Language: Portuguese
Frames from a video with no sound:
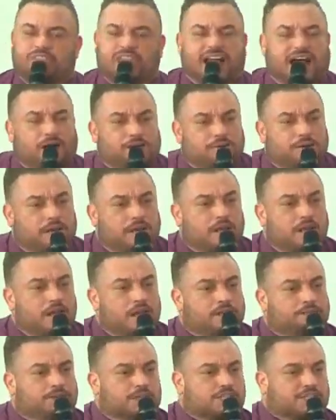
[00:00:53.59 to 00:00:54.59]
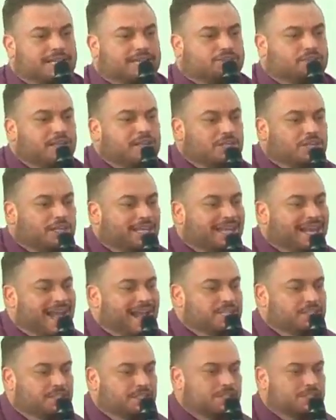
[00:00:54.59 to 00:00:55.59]
Não, você tem que ir
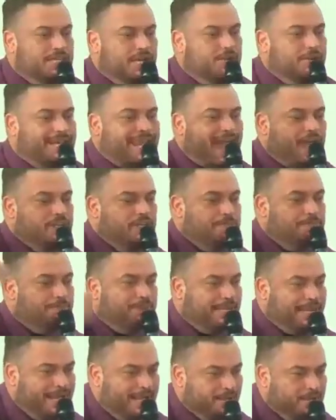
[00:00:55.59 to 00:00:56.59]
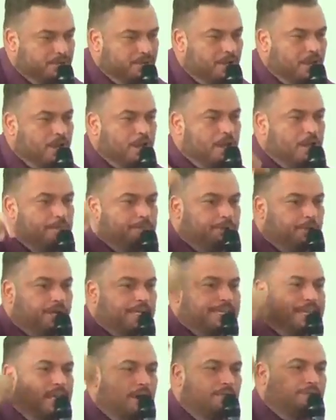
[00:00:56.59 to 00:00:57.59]
lá e dizer: Eu quero emprego,
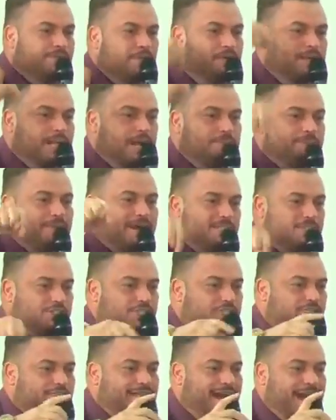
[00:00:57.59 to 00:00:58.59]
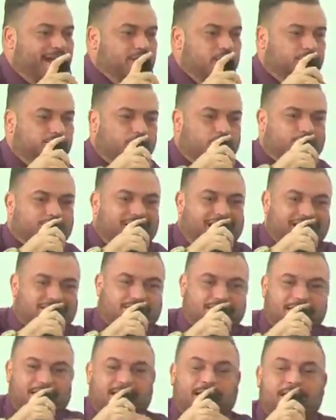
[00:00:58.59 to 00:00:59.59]
porque eu tenho capacidade, eu vou
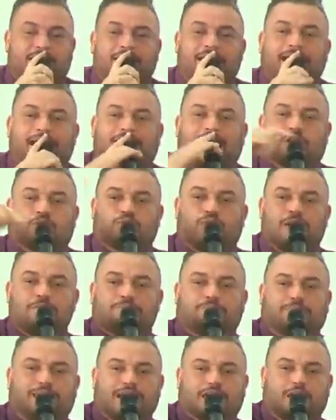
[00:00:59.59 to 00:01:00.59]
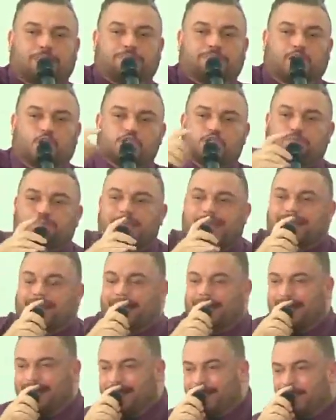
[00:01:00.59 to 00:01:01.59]
fazer a tua empresa
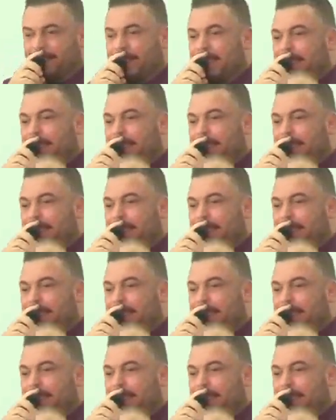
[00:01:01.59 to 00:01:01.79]
prosperar,